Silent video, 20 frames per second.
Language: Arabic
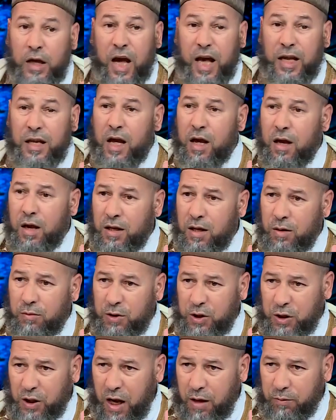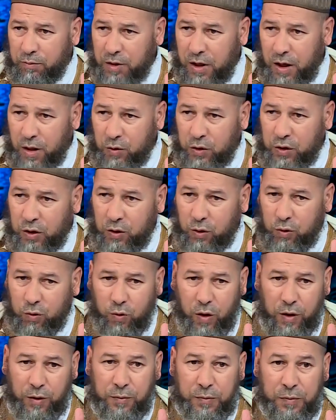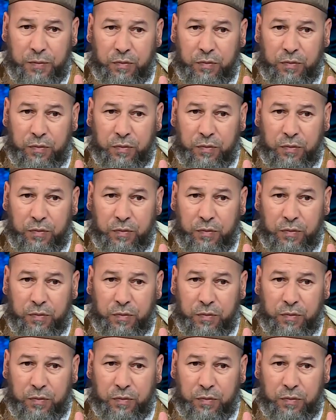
انا انا مش حاب يا استاذ رضوان